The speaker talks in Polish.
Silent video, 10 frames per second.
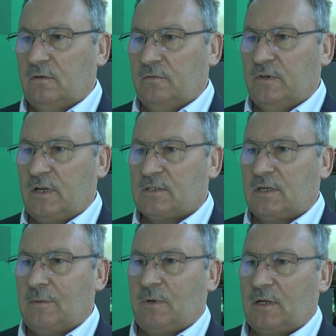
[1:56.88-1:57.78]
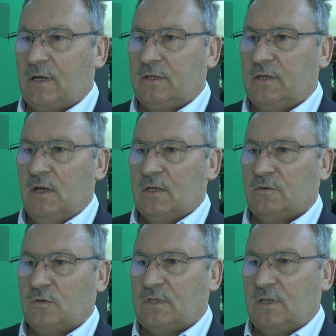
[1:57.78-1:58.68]
wyjaśnia nam arkany
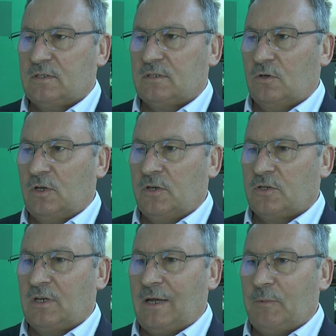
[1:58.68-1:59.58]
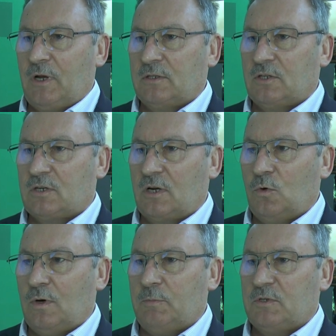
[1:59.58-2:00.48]
związane z ograniczeniem ograniczeniami, ale też
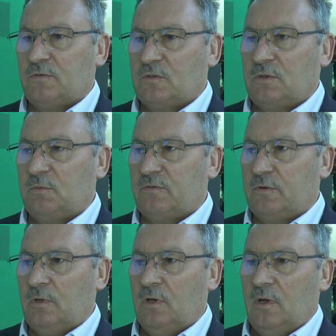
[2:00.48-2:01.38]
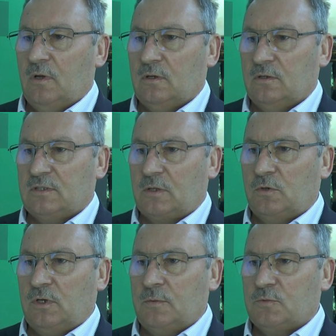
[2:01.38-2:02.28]
regułami związanymi z e,
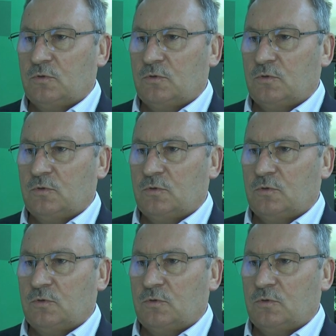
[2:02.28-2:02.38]
zatrudnieniem